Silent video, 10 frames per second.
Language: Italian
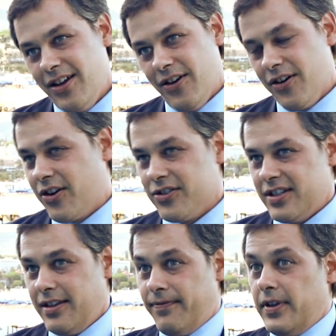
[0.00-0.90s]
o
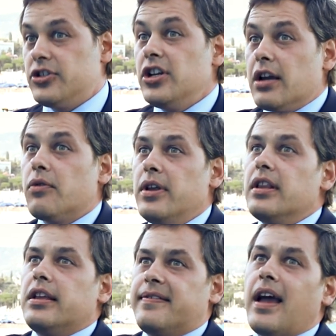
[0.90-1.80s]
cose difficili e
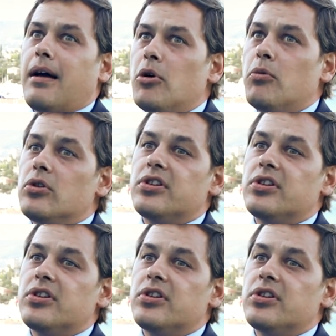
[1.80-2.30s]
quindi siamo molto